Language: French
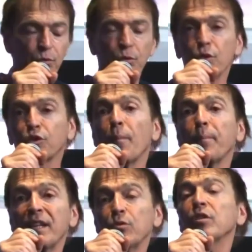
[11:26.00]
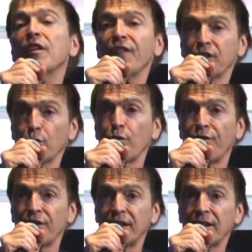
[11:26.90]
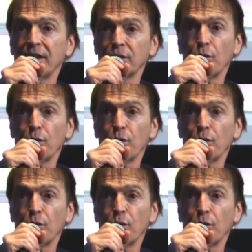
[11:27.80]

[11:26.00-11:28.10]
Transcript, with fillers: et où nous ne sommes pas éduqués face au conflit.